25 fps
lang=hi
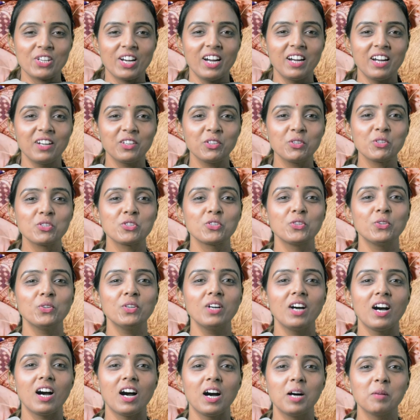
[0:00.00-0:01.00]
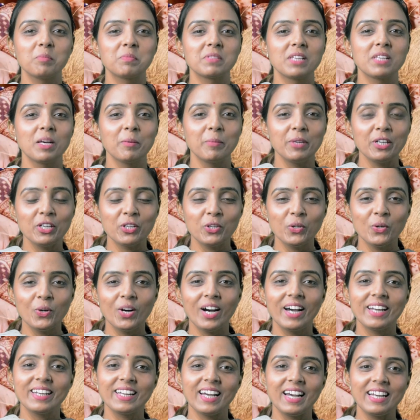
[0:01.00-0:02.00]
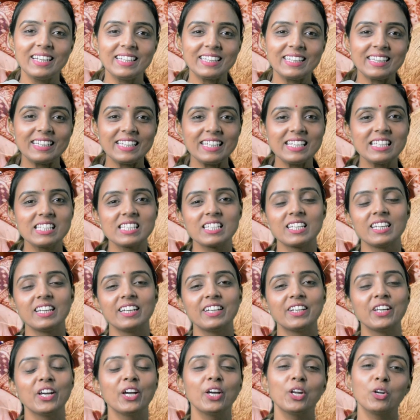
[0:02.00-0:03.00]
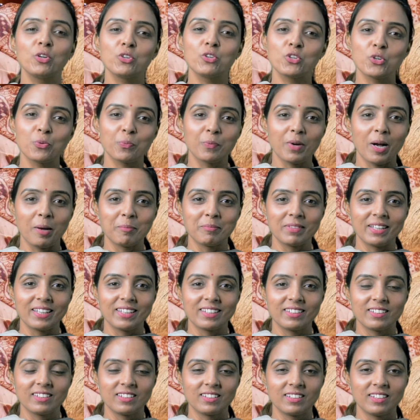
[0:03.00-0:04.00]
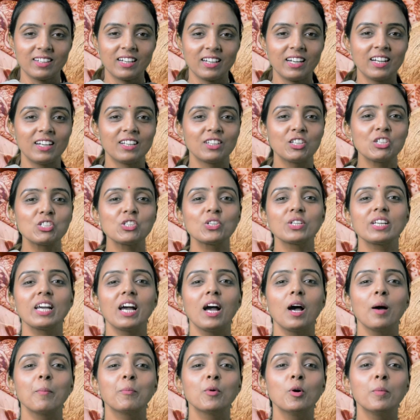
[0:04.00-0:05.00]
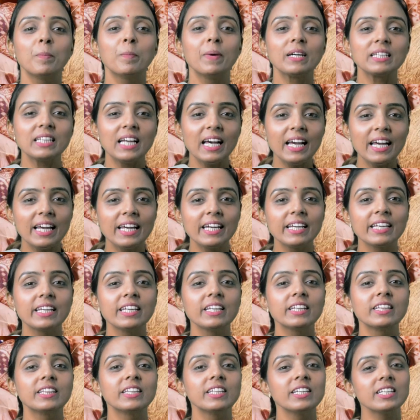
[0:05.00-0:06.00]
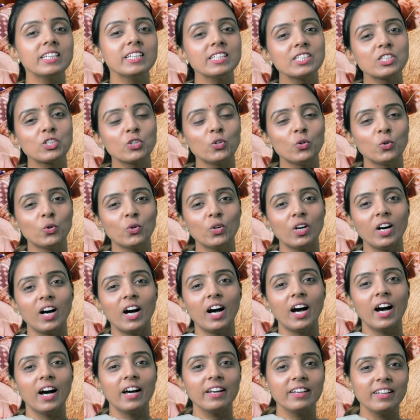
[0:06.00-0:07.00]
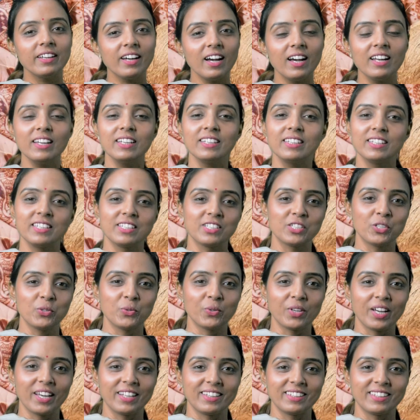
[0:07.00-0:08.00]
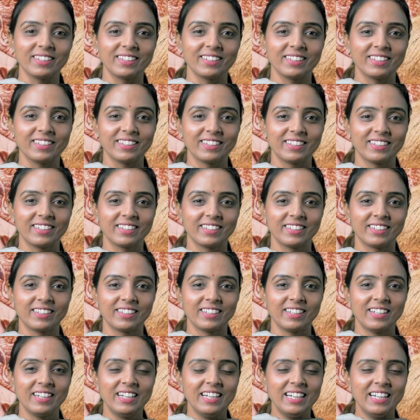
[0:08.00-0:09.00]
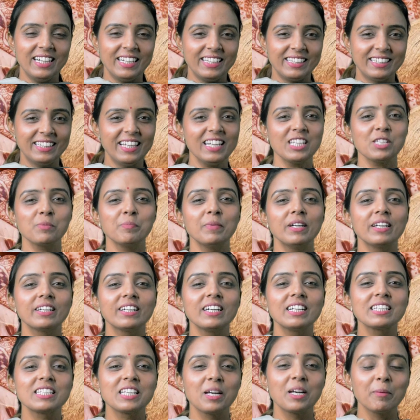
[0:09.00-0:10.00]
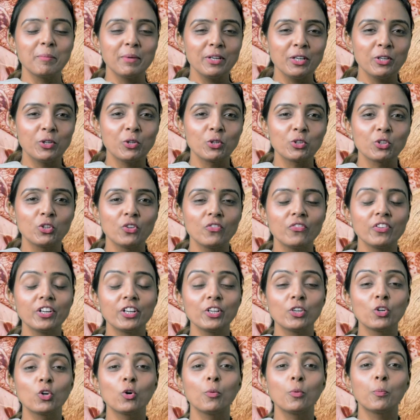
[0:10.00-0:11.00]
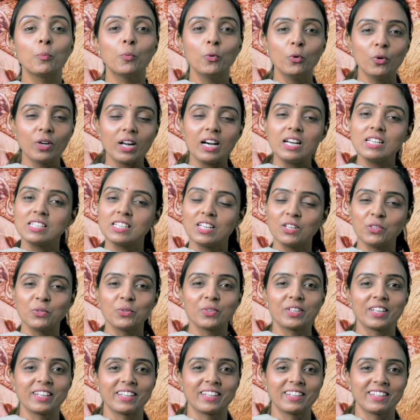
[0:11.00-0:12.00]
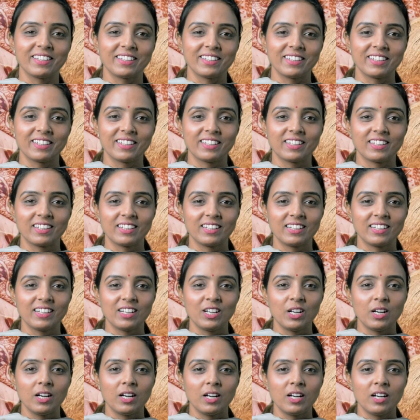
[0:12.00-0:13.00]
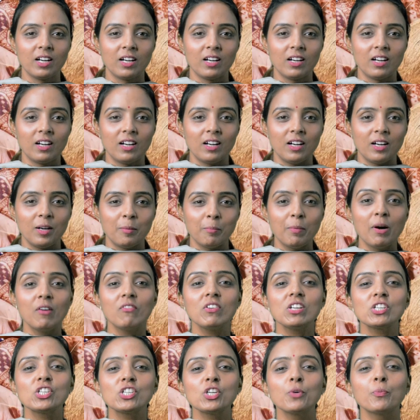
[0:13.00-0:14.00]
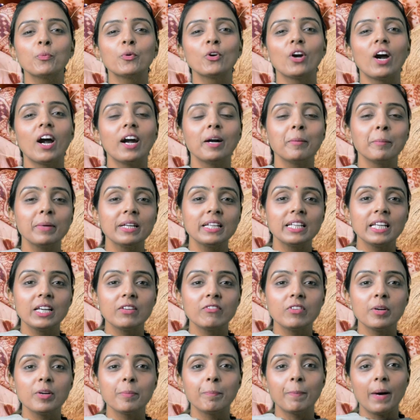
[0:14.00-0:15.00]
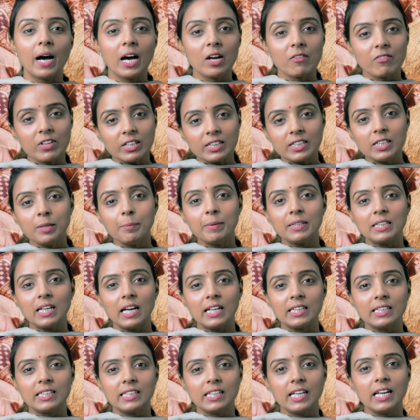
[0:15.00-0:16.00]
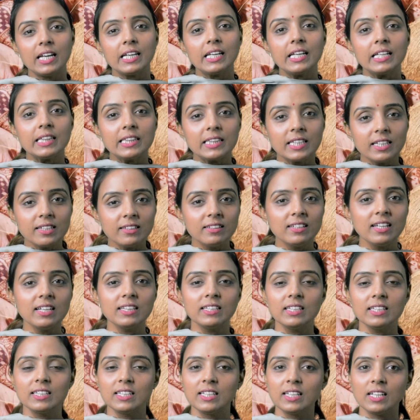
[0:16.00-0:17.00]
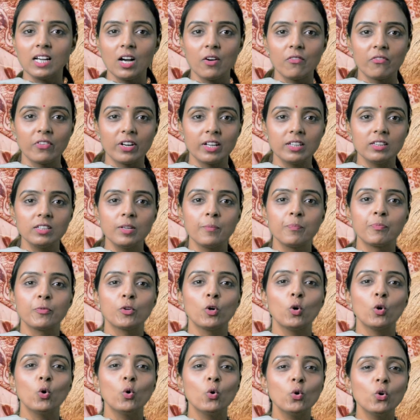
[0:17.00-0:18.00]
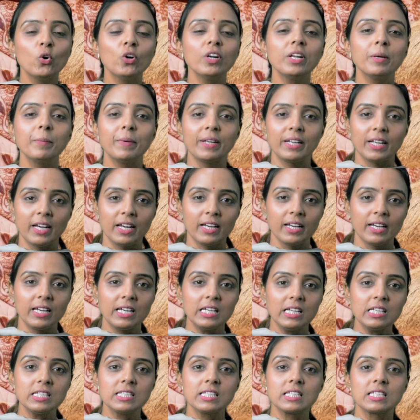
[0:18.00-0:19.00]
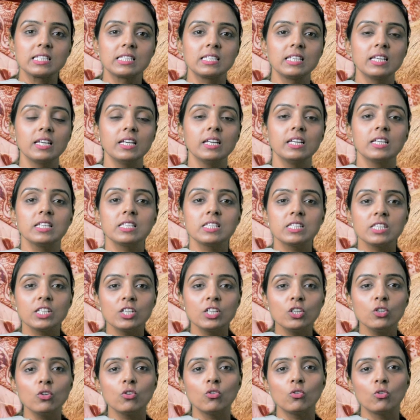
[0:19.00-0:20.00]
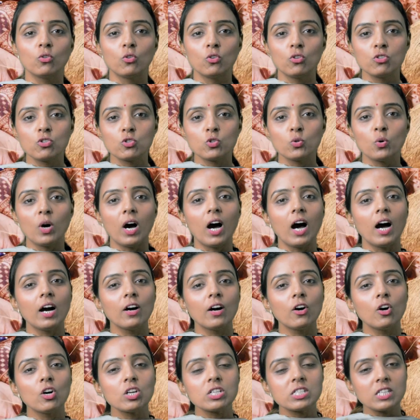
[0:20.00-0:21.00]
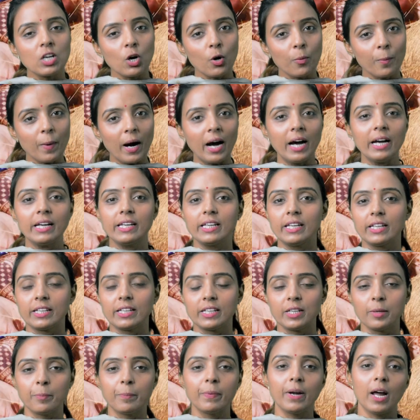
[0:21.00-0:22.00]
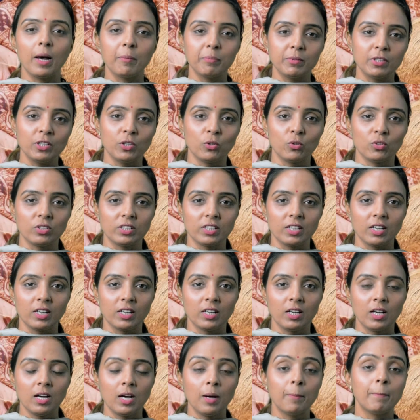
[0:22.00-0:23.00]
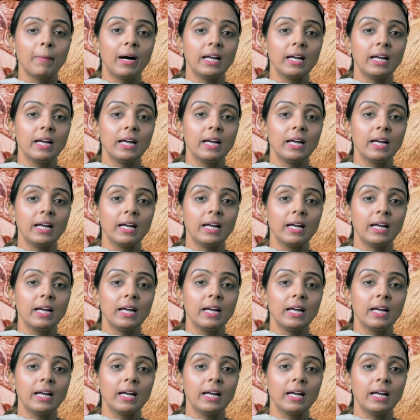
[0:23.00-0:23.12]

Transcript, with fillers: नमस्कार दोस्तों आप सभी को हरियाली तीज की ढेरों शुभकामनाएं दोस्तों क्या आपको पता है कि तीज को हरियाली तीज क्यों कहते हैं दस मिनट का समय हो तो वीडियो को पूरा जरूर देखें भविष्य पुराण में देवी पार्वती बताती हैं कि तृतीय तिथि का व्रत उन्होंने बनाया है जिससे स्त्रियों को सुहाग और सौभाग्य की प्राप्ति होती है